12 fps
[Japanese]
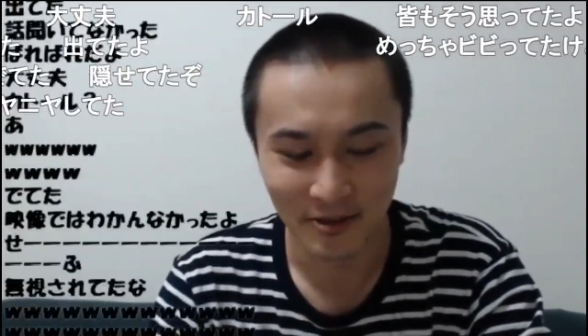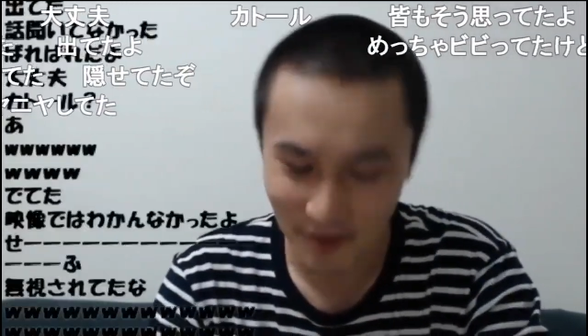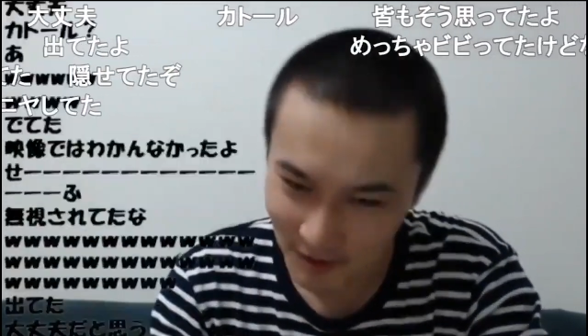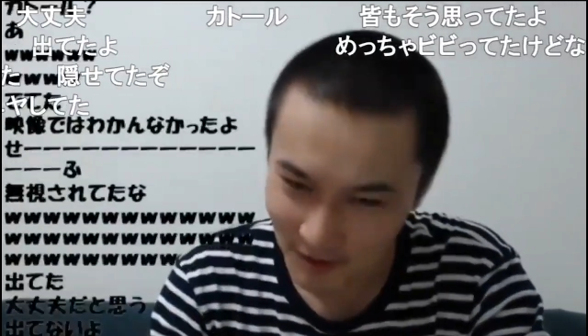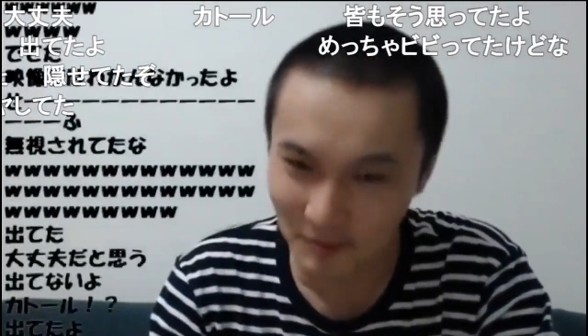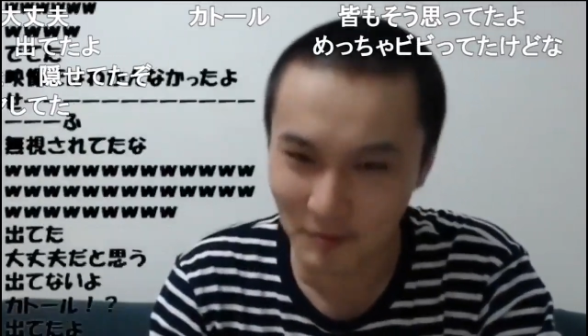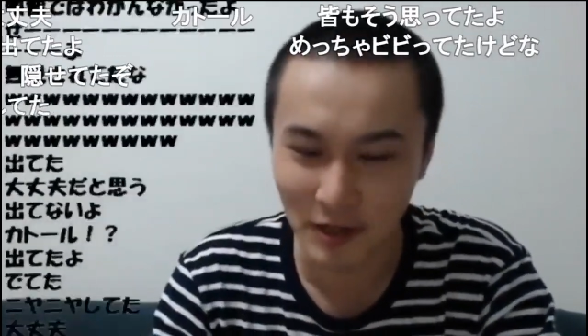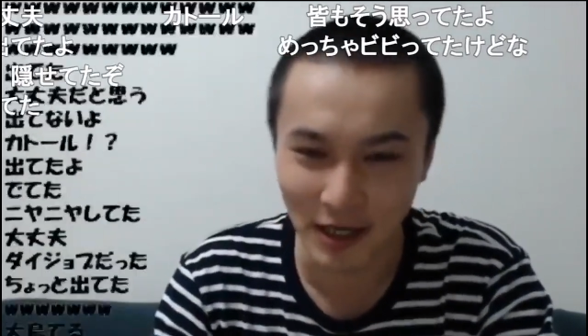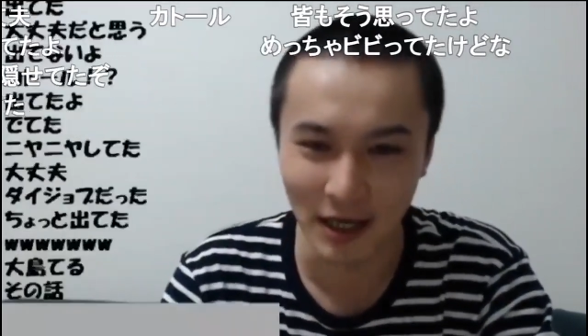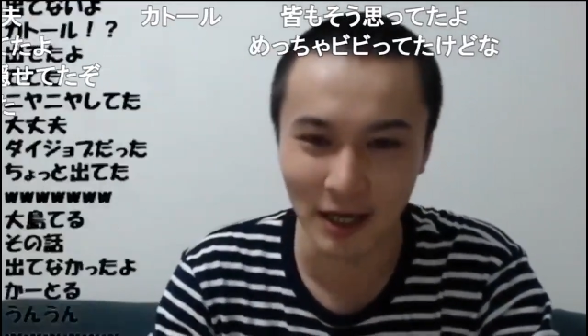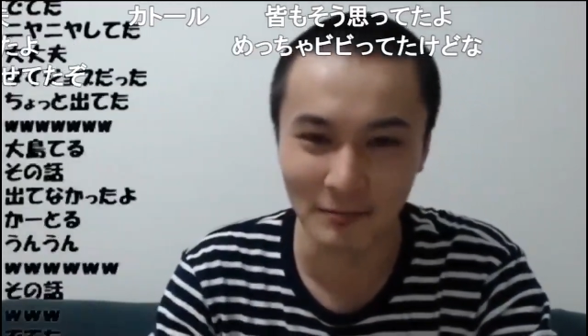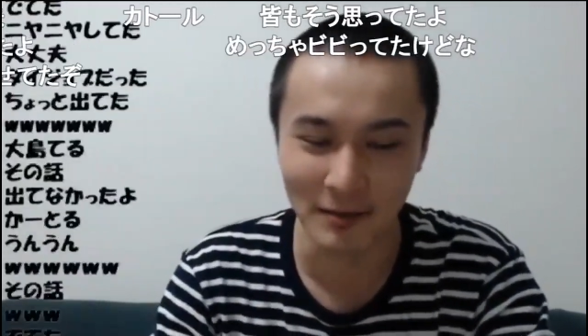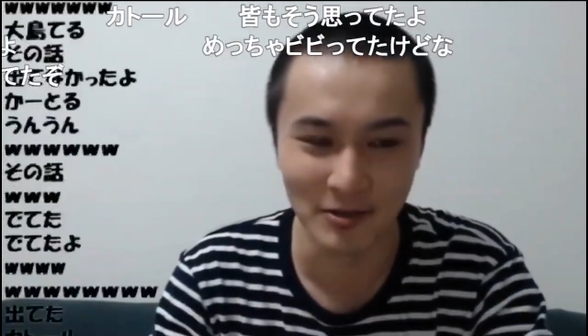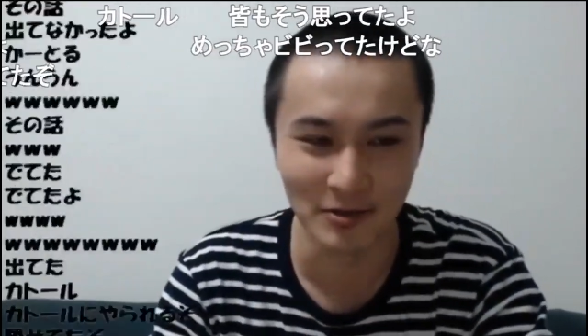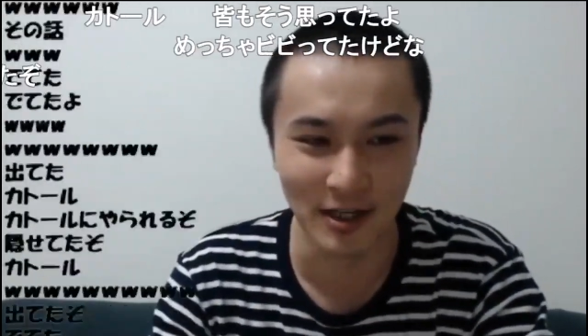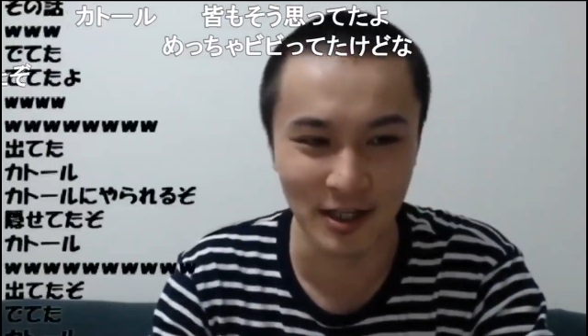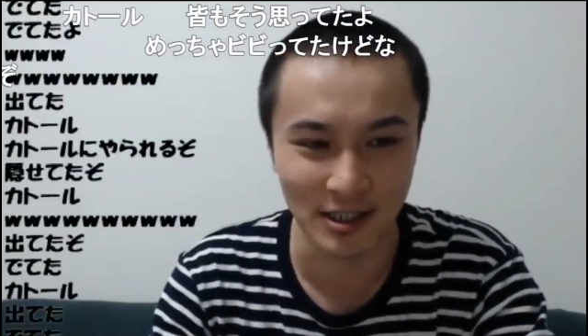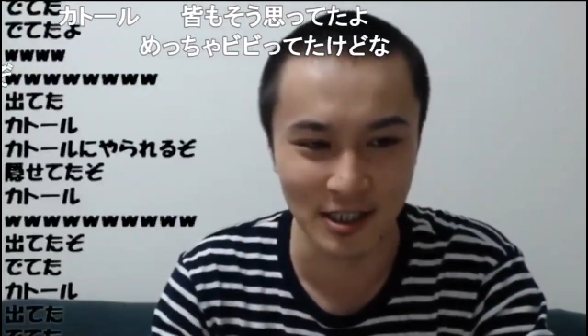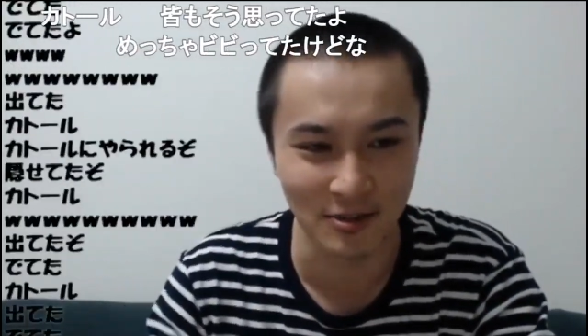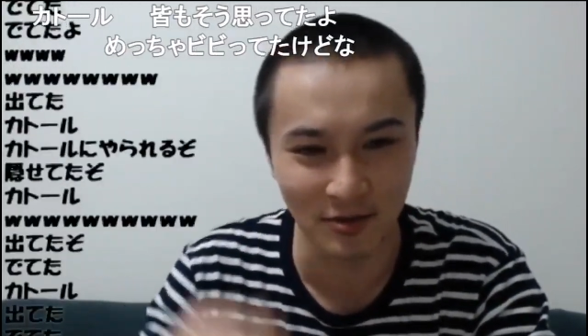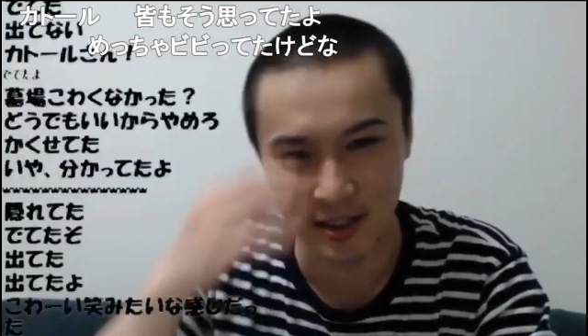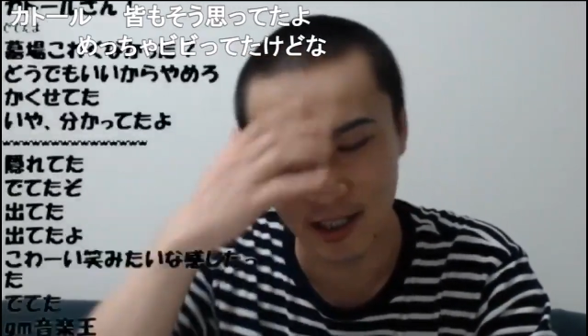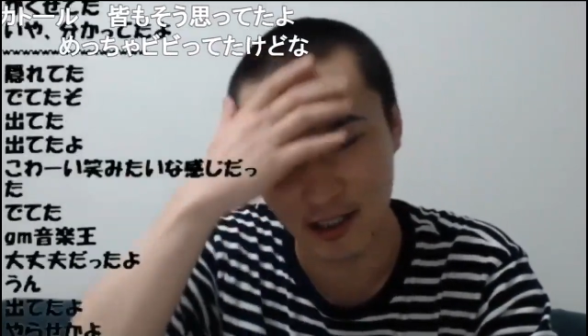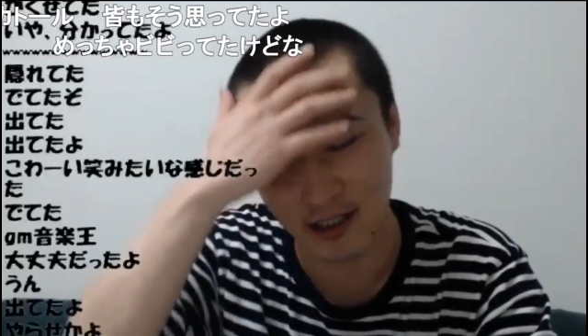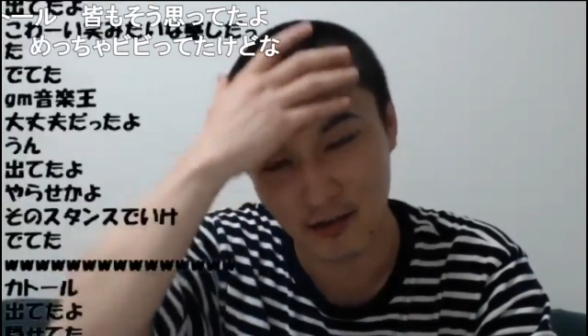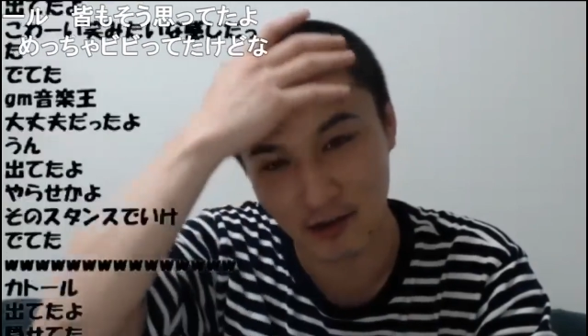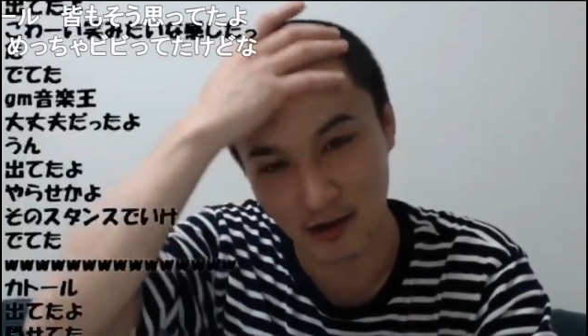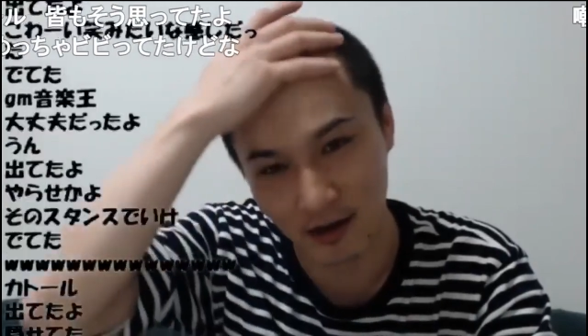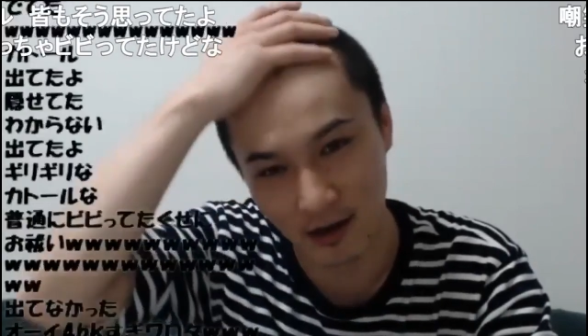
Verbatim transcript: どうもねやっぱ幽霊って信用できないんだよな